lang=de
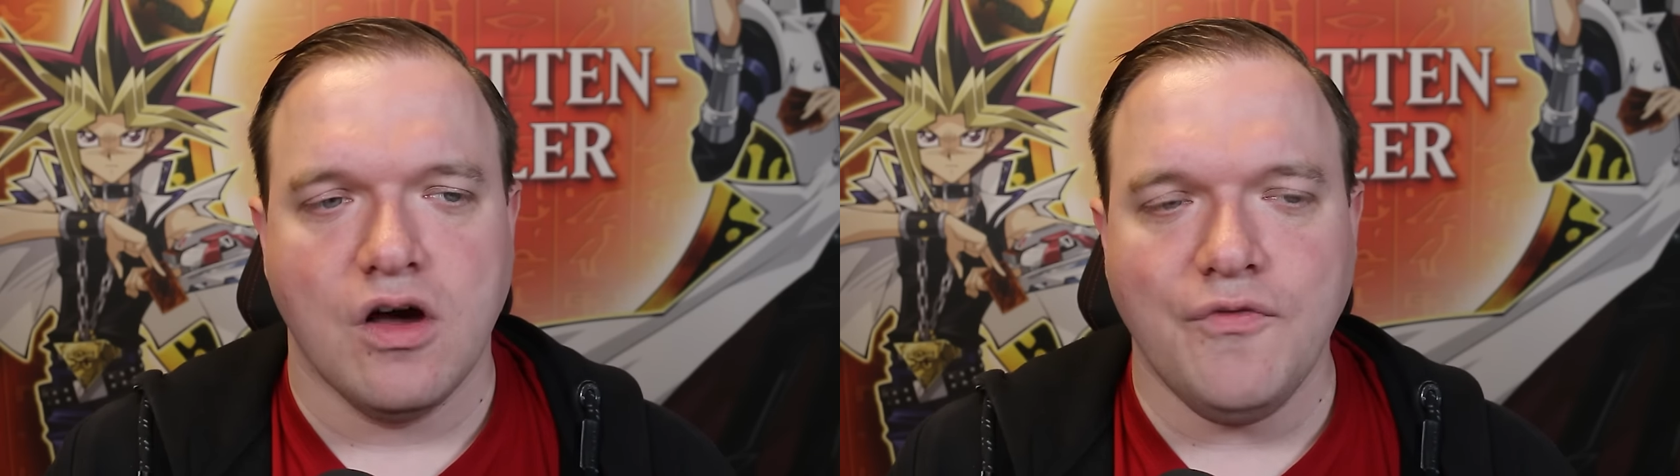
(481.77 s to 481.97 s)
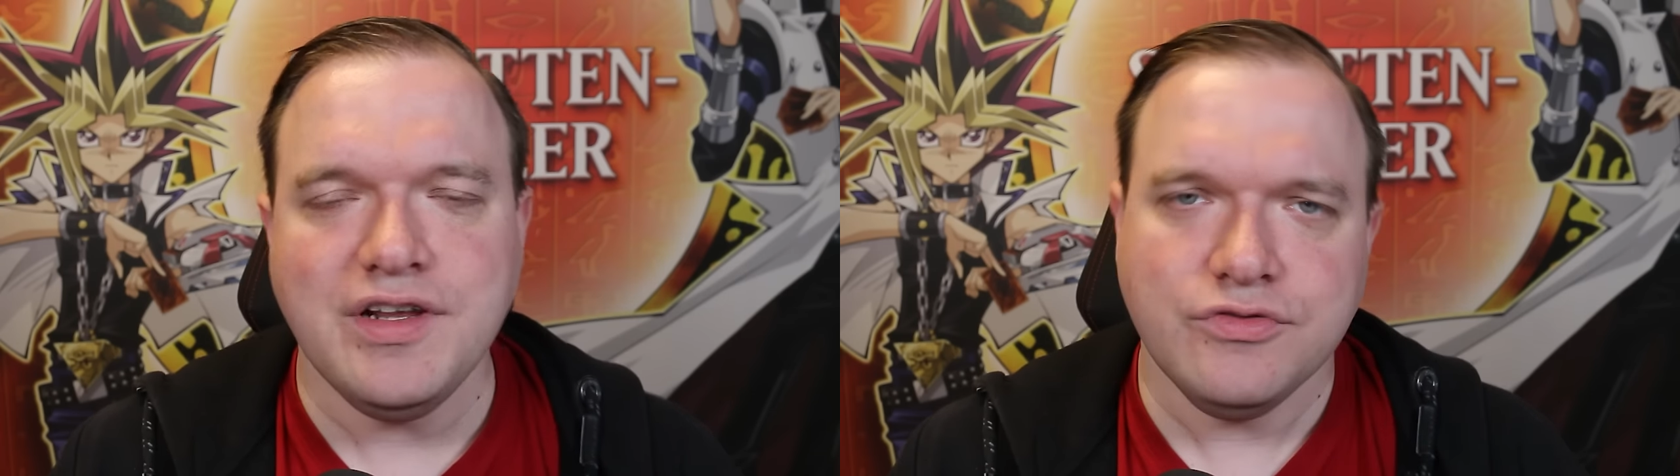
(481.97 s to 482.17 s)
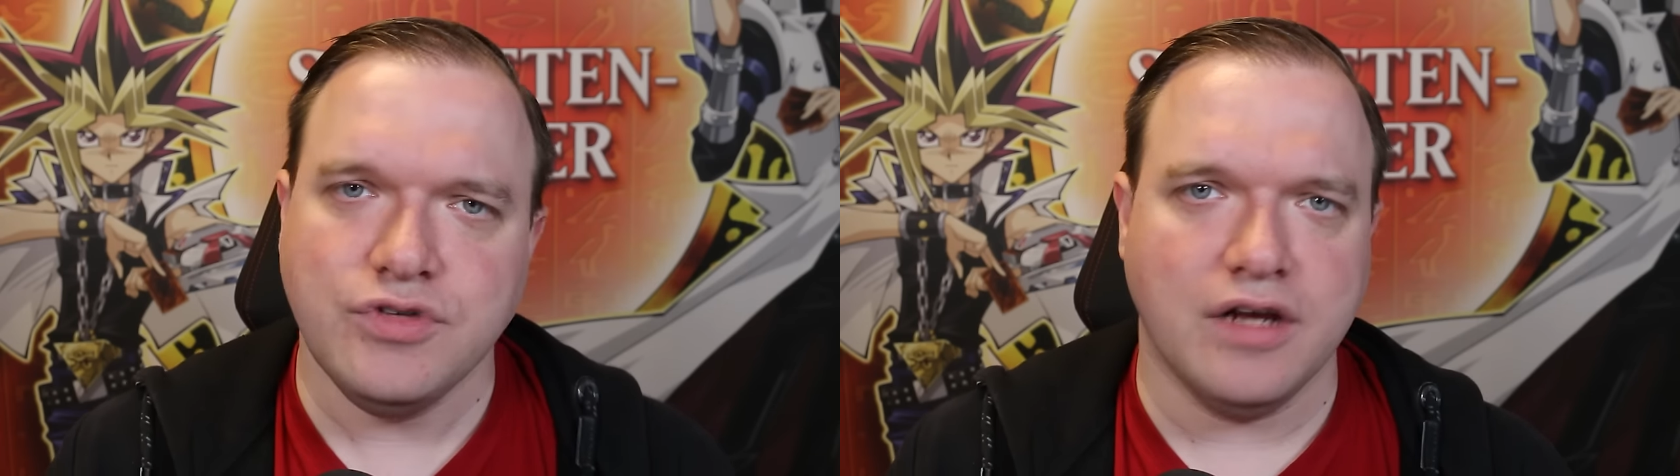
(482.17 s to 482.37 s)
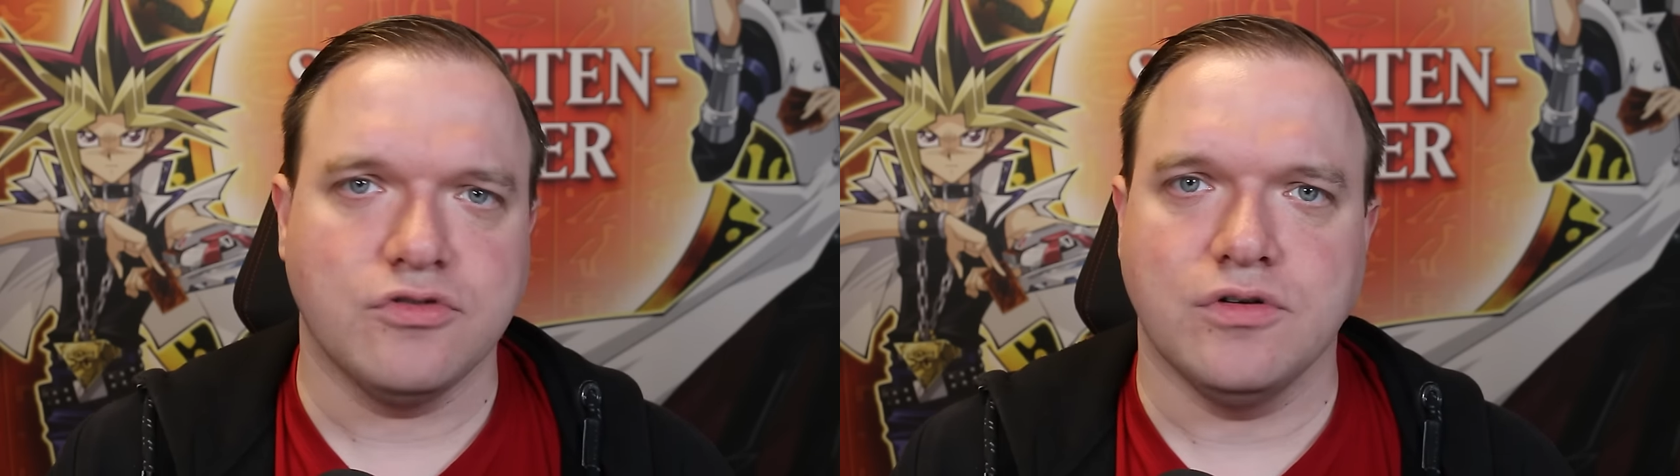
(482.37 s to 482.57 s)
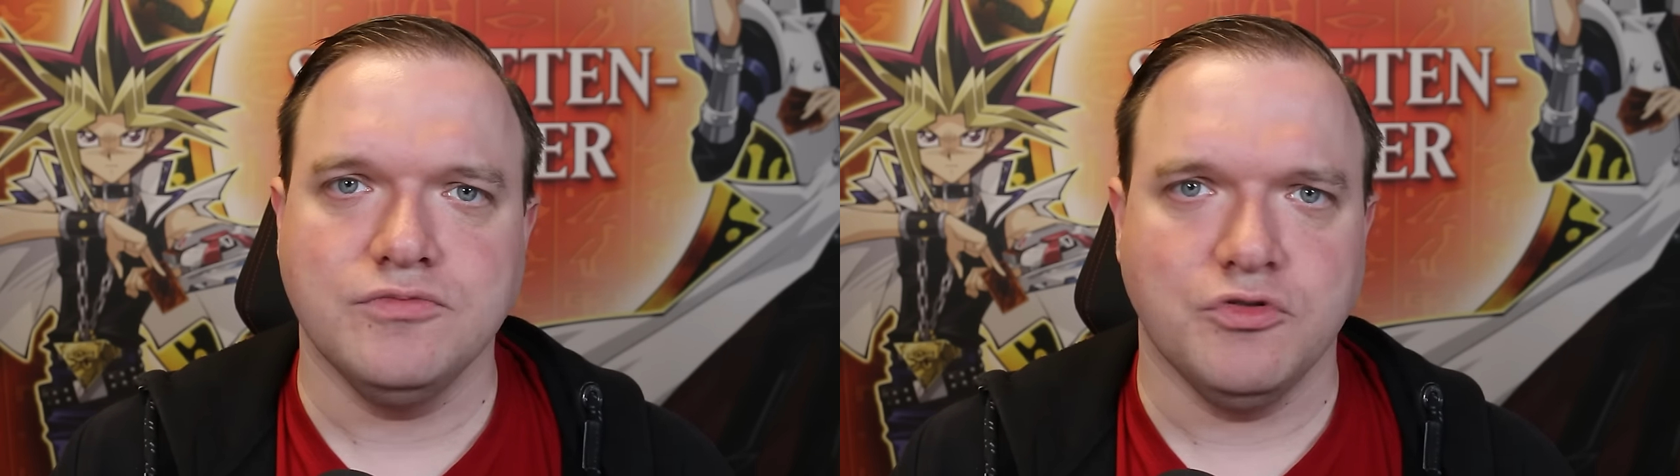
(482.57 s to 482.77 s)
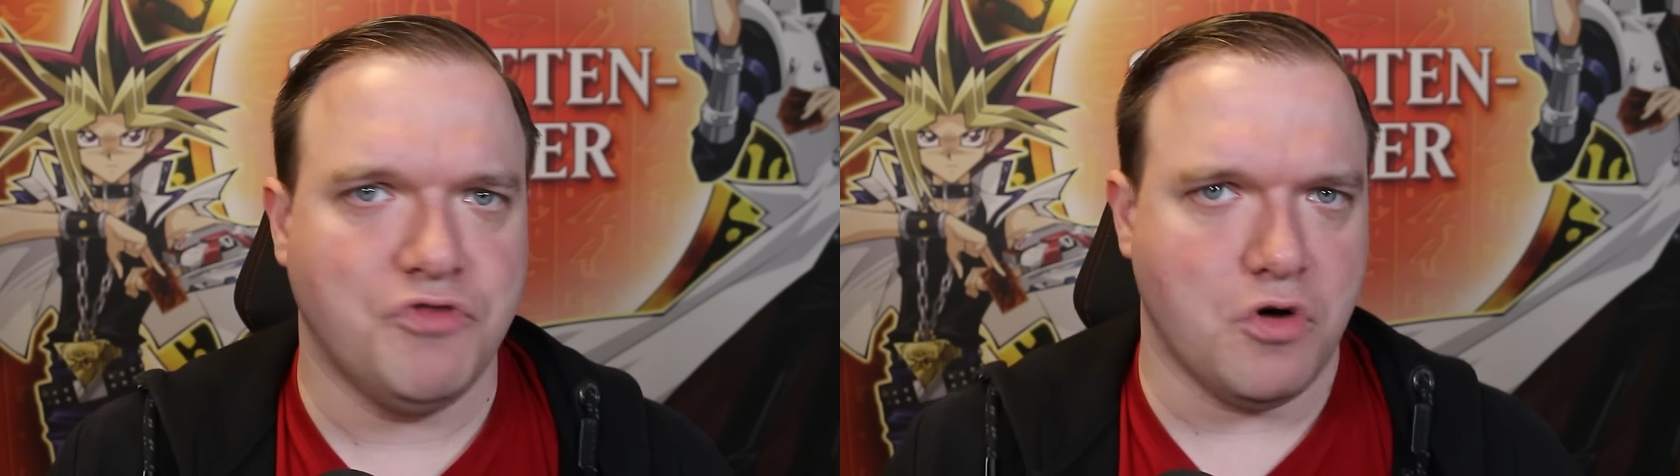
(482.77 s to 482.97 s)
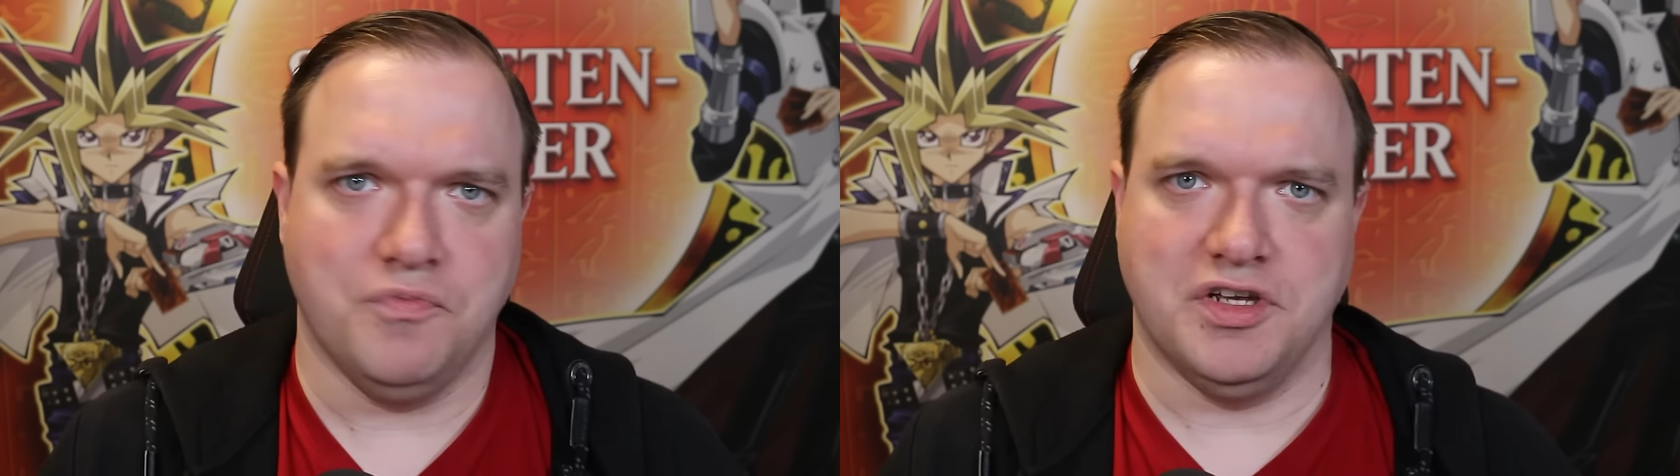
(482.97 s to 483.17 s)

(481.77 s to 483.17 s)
Und wenn das gut ankommt, warum